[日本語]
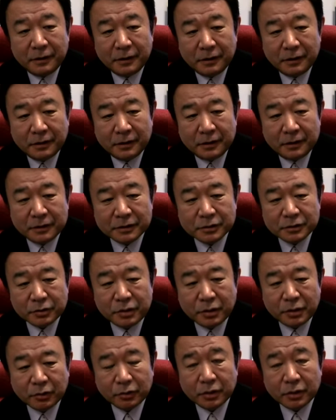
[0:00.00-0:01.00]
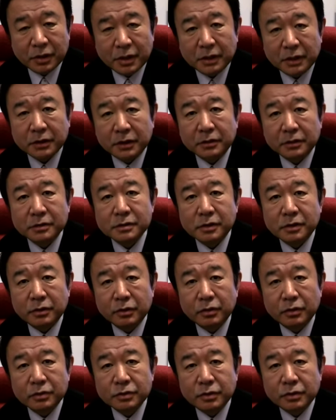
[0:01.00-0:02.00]
あそういうようなことが書いてあるんですけ
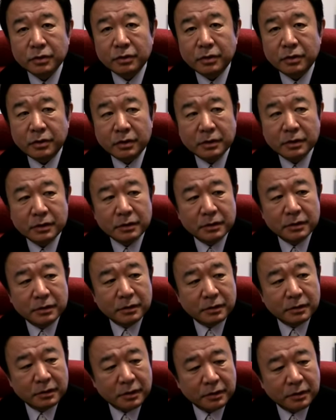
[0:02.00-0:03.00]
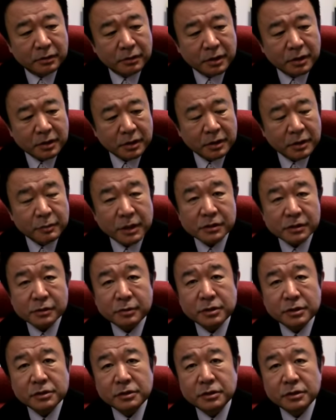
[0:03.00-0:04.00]
どそれをあの、なんか暇
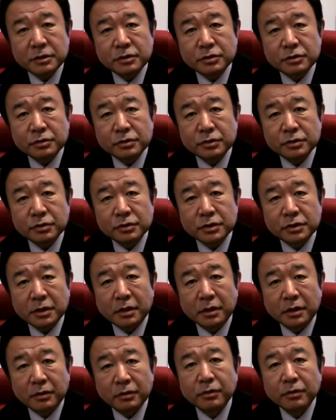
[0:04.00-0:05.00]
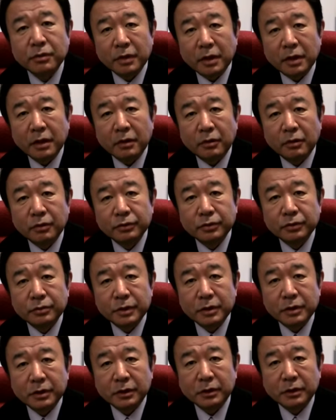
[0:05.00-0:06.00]
つぶしに中傷したかのような報道
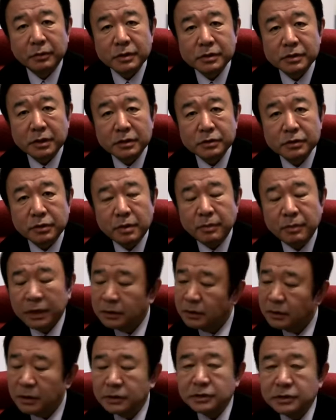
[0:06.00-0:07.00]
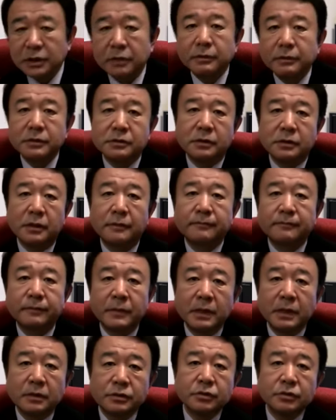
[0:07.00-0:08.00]
ぶりになってますが、それは全く違いますね。
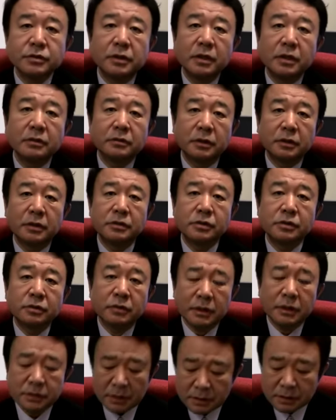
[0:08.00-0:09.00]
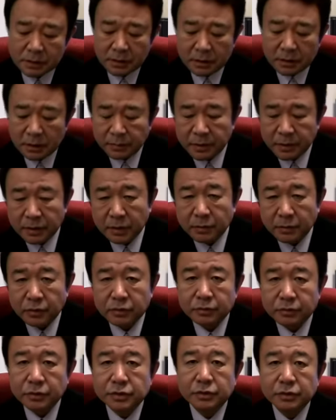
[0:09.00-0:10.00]
そうじゃなくて、そこはさすがにアメリカ
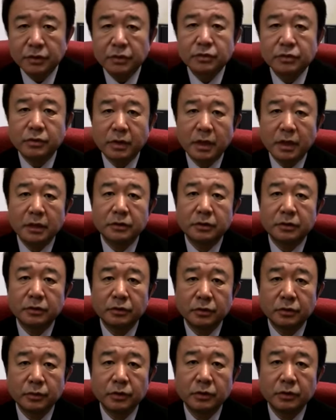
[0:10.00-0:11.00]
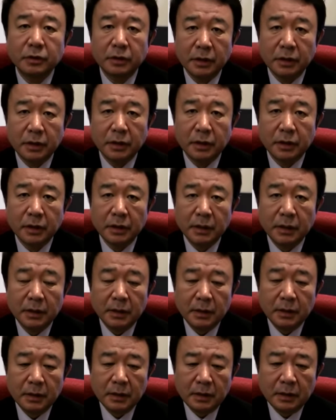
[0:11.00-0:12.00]
僕むしろよく分かってると思ってて、
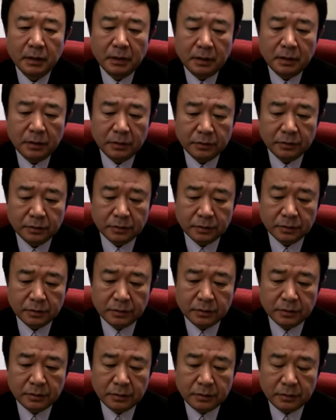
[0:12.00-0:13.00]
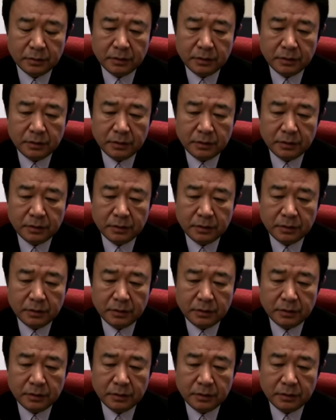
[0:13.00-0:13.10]
あの、